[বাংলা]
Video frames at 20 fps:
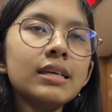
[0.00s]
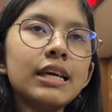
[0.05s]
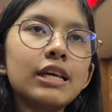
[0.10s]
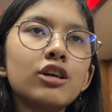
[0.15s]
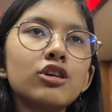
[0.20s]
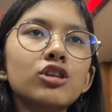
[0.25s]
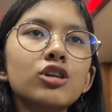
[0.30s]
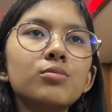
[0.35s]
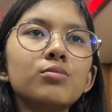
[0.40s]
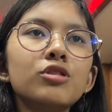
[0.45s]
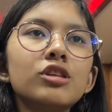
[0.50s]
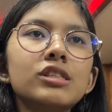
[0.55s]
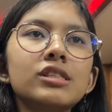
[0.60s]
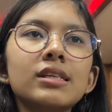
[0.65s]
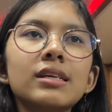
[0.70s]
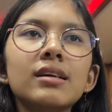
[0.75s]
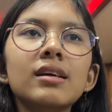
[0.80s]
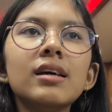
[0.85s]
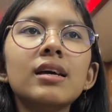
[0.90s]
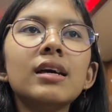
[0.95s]
এই কথাও
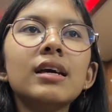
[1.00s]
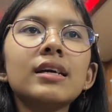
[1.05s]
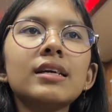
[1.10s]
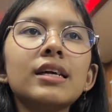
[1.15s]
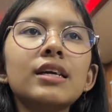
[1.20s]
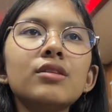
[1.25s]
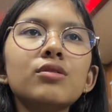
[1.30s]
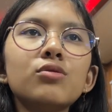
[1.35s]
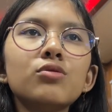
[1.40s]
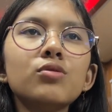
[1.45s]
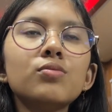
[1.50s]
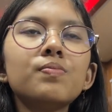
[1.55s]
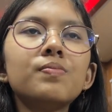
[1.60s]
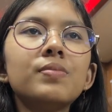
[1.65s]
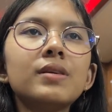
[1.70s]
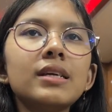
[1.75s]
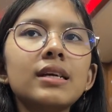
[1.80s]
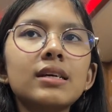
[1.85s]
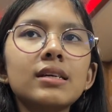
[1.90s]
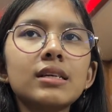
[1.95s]
বলেছে কিন্তু
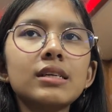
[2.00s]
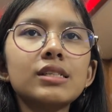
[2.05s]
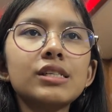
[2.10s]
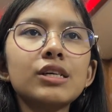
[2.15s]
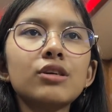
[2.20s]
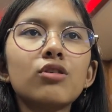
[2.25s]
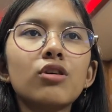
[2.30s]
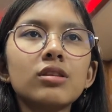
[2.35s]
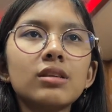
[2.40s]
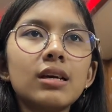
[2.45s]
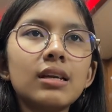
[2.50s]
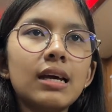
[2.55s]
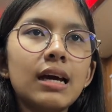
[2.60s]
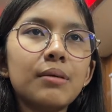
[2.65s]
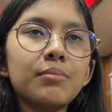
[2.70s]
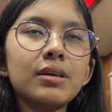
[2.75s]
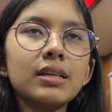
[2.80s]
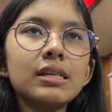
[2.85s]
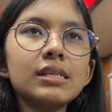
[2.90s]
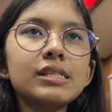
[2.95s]
প্রিয়াঙ্কা সেই কথা না
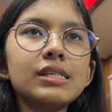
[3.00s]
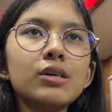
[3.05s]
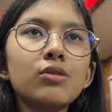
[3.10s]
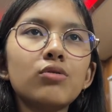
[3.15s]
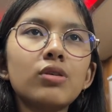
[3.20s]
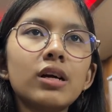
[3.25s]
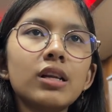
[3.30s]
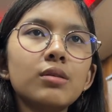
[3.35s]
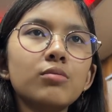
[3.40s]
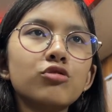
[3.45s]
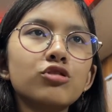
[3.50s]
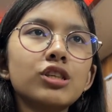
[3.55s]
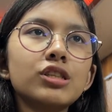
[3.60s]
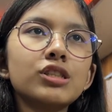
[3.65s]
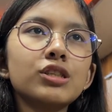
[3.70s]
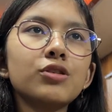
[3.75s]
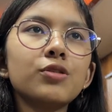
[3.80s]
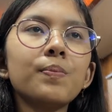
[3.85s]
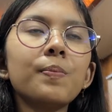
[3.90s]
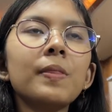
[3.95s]
মেনে সে ওখানে
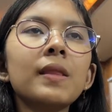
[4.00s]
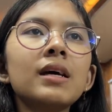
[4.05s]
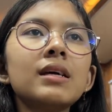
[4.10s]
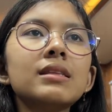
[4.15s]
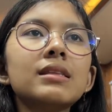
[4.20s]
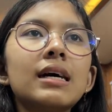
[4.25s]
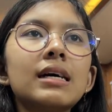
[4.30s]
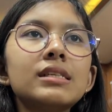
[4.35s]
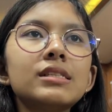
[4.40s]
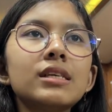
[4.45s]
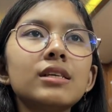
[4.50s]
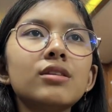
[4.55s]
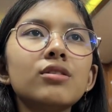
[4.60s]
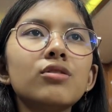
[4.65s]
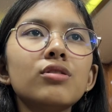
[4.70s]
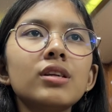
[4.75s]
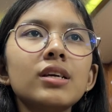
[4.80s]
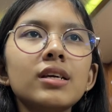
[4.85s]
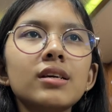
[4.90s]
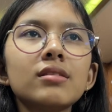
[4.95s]
বসেছিল তার সাথে
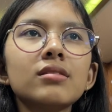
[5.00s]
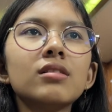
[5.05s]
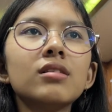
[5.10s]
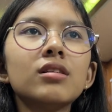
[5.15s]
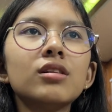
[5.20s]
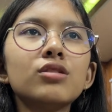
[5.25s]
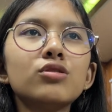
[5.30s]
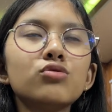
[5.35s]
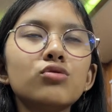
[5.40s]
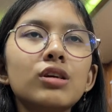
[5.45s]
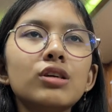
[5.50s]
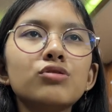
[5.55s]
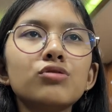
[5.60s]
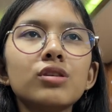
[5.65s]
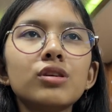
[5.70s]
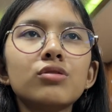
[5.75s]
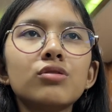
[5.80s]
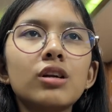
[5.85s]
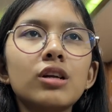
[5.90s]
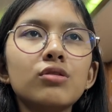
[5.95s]
অনেক
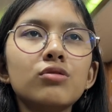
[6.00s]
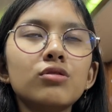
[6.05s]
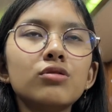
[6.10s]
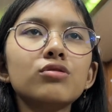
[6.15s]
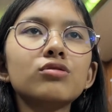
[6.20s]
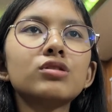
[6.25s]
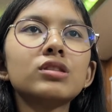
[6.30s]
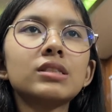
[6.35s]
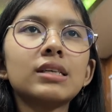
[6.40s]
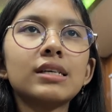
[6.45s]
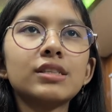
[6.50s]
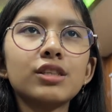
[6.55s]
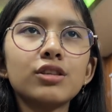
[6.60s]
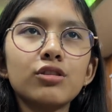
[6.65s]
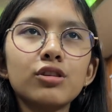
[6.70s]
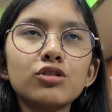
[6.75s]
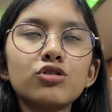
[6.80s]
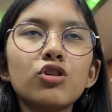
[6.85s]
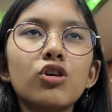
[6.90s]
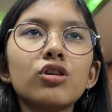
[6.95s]
জোরাজুরি করা হলো তার
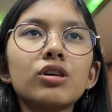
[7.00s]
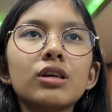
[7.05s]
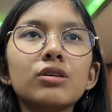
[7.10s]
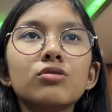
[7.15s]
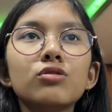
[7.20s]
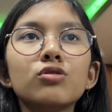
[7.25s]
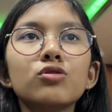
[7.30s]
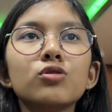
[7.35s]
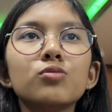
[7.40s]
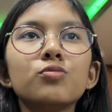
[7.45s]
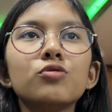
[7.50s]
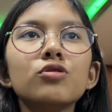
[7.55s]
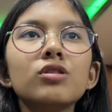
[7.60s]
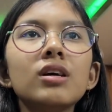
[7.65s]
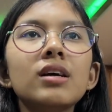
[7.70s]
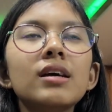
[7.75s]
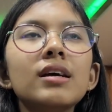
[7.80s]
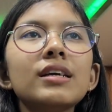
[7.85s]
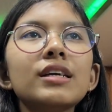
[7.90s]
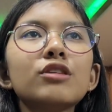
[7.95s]
সাথে অনেক ঝগড়া হলো তপুর
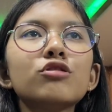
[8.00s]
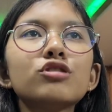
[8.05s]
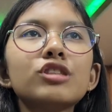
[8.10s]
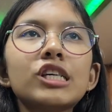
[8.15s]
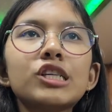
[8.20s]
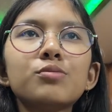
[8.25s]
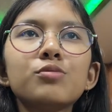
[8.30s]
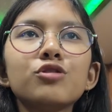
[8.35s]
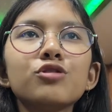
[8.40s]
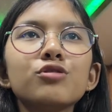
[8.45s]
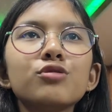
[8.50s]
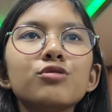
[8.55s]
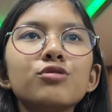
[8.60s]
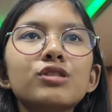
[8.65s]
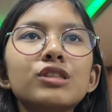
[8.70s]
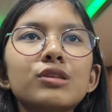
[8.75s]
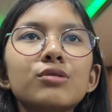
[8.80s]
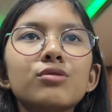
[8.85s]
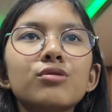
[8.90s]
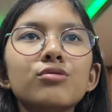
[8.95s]
কিন্তু শেষ পর্যন্ত
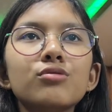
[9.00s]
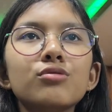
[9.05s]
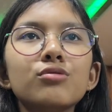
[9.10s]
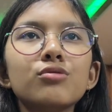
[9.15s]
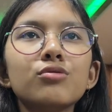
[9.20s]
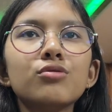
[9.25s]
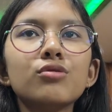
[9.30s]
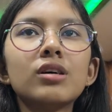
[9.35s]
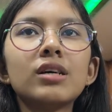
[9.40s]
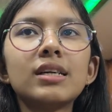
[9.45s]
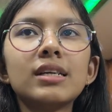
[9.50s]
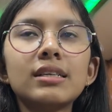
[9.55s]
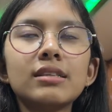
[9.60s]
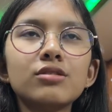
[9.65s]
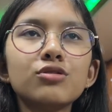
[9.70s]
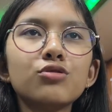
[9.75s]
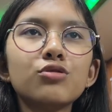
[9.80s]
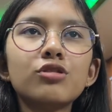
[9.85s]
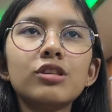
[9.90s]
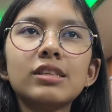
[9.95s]
যেহেতু ও আর
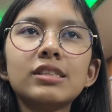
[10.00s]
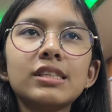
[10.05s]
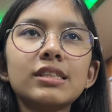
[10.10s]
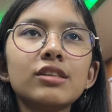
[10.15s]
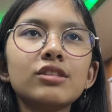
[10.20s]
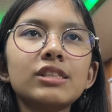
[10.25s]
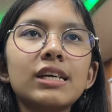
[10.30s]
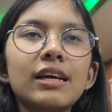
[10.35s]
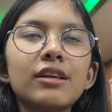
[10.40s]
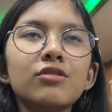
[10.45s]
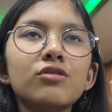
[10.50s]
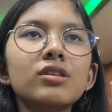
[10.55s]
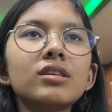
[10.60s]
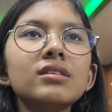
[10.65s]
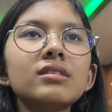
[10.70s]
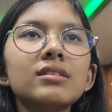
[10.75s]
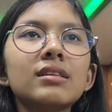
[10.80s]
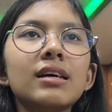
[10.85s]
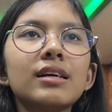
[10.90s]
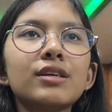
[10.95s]
শরীরে যেতে চাইলো না
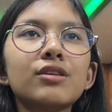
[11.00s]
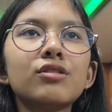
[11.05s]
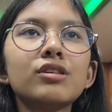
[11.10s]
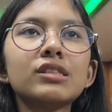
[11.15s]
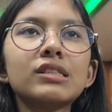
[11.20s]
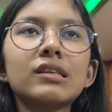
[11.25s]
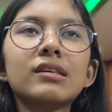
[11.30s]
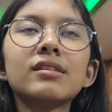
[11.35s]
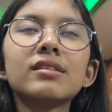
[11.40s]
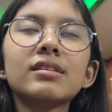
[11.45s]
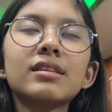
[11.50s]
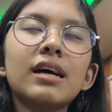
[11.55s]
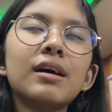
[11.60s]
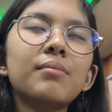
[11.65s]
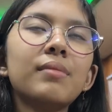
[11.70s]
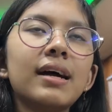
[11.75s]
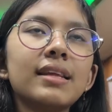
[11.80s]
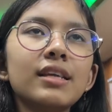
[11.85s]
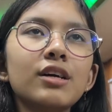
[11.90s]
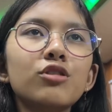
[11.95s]
তার কারণে তার
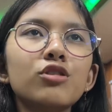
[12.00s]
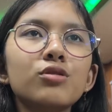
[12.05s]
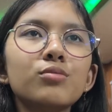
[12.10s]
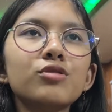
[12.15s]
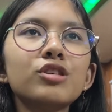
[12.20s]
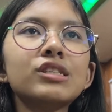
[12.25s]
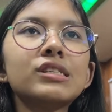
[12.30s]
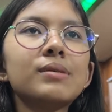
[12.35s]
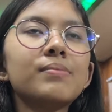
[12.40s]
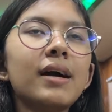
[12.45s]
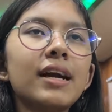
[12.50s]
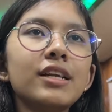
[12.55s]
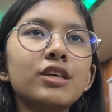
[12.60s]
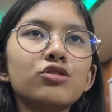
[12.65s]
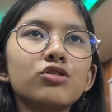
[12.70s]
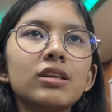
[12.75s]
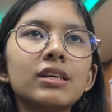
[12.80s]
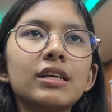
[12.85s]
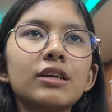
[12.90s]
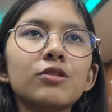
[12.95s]
মাথা গরম হয়ে সে বাইরে
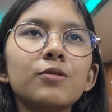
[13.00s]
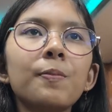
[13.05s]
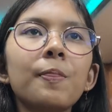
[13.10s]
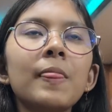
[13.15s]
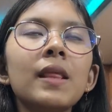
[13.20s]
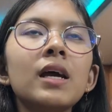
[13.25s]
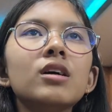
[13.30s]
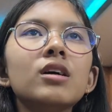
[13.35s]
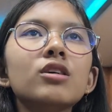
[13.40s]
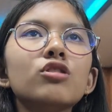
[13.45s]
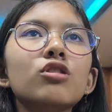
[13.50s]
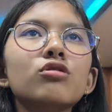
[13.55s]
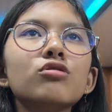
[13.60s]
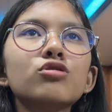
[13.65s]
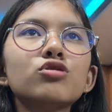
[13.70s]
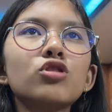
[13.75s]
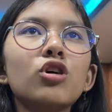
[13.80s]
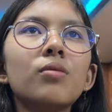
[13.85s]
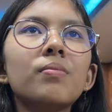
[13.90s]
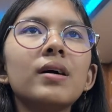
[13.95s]
চলে গেল
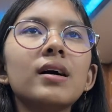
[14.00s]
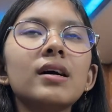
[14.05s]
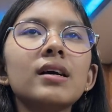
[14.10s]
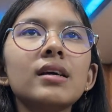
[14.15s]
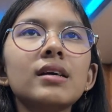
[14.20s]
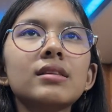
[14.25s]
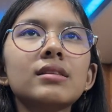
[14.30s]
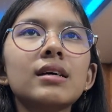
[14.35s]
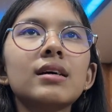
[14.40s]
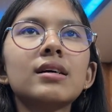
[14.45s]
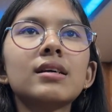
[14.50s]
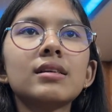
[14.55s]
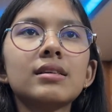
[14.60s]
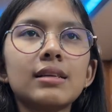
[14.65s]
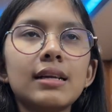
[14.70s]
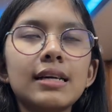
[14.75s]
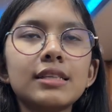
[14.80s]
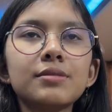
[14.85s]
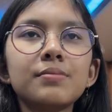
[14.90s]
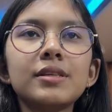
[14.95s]
তখন সবাই তার
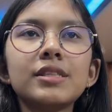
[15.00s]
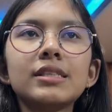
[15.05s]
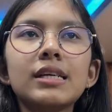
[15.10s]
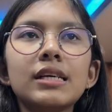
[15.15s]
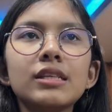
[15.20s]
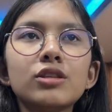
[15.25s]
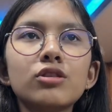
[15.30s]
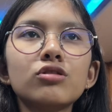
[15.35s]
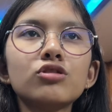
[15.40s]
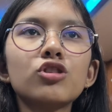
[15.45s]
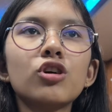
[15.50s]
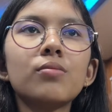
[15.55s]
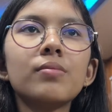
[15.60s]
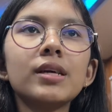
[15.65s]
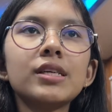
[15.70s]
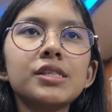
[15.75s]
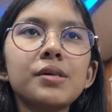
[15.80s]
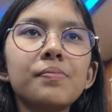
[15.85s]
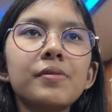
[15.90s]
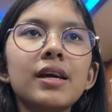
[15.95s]
ক্লাসমেট যারা ছিল
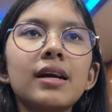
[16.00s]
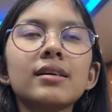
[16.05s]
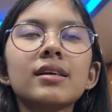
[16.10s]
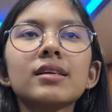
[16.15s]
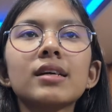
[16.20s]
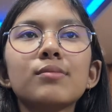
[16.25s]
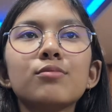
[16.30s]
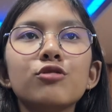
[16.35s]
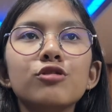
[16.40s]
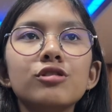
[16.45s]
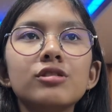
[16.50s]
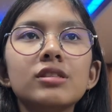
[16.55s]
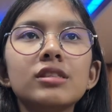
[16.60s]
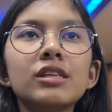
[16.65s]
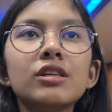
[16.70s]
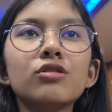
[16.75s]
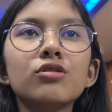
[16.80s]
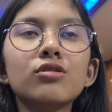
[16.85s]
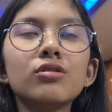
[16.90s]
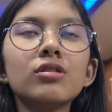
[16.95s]
সবাই সে প্রিয়াঙ্কাকে
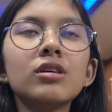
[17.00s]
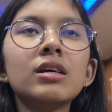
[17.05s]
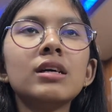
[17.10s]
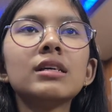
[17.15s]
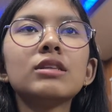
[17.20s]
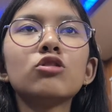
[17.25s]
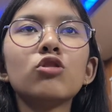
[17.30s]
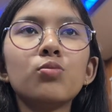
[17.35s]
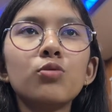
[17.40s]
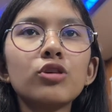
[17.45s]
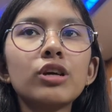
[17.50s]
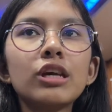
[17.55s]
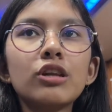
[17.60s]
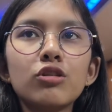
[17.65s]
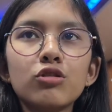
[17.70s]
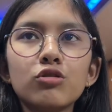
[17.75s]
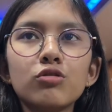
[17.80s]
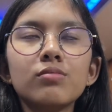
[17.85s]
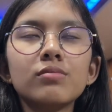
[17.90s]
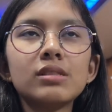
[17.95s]
বলছিল তপু
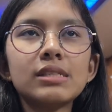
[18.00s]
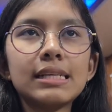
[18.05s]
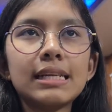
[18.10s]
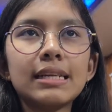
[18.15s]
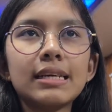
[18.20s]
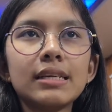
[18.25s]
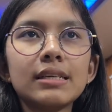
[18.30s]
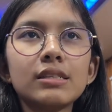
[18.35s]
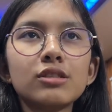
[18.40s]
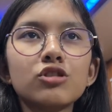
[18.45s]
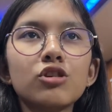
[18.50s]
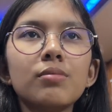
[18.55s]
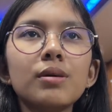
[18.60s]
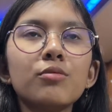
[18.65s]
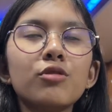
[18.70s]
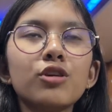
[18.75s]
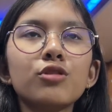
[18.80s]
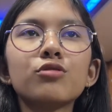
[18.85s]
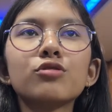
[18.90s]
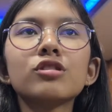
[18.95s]
কিরকম ছেলে সবাই
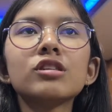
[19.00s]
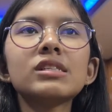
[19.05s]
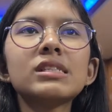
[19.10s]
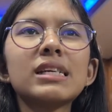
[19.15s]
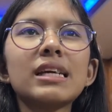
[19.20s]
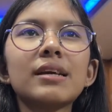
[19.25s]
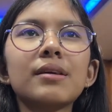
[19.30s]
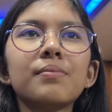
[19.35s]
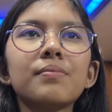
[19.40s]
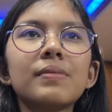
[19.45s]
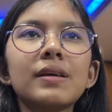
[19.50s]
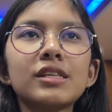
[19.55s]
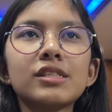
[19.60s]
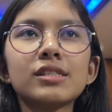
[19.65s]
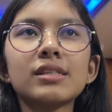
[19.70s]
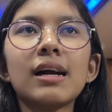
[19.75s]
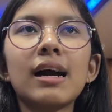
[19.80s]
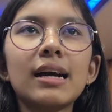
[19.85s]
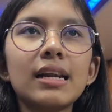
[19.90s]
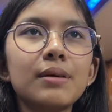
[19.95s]
মনে করতো সে বেশ
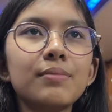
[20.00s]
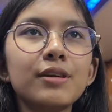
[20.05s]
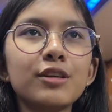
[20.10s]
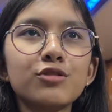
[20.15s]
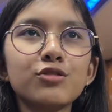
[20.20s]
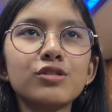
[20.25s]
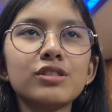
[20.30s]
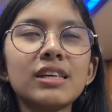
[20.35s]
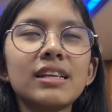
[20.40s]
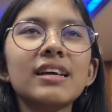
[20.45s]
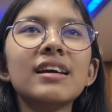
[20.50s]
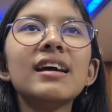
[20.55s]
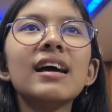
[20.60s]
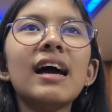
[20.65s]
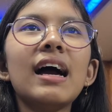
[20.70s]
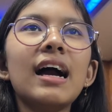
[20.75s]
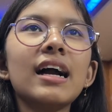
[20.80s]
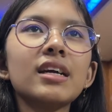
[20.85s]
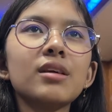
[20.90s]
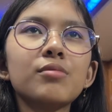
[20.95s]
খারাপ একজন ছেলে
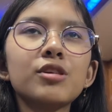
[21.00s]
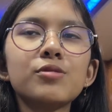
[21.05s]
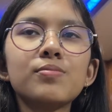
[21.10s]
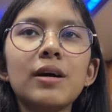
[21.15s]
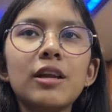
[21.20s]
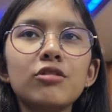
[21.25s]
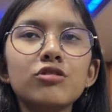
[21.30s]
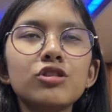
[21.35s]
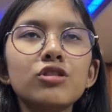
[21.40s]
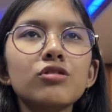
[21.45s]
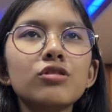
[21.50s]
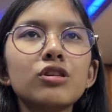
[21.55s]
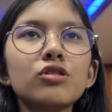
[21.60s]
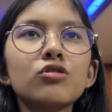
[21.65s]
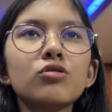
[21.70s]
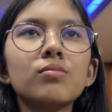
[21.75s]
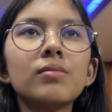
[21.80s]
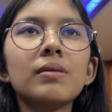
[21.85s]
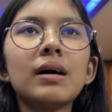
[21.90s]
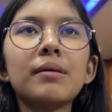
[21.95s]
আগে বেশ ভালো ছিল
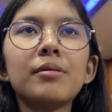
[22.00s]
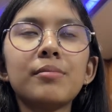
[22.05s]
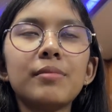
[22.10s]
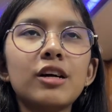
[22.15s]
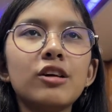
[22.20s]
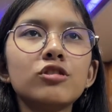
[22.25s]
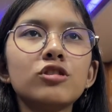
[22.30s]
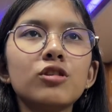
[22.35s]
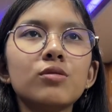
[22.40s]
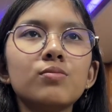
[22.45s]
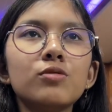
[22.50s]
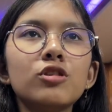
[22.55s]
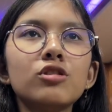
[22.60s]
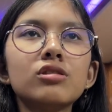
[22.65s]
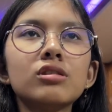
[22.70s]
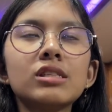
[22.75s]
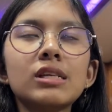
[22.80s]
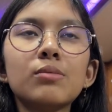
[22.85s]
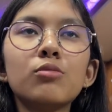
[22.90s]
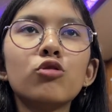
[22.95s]
কিন্তু বাবা মারা যাওয়ার পর
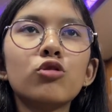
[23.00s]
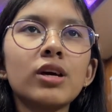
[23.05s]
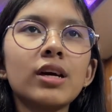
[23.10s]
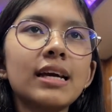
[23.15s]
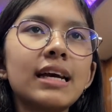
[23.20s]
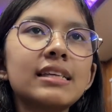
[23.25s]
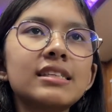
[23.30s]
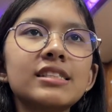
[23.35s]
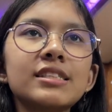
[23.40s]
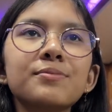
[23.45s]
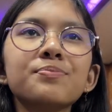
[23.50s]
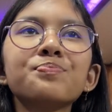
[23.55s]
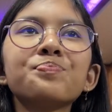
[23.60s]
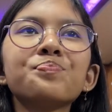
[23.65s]
সে বকে গেছে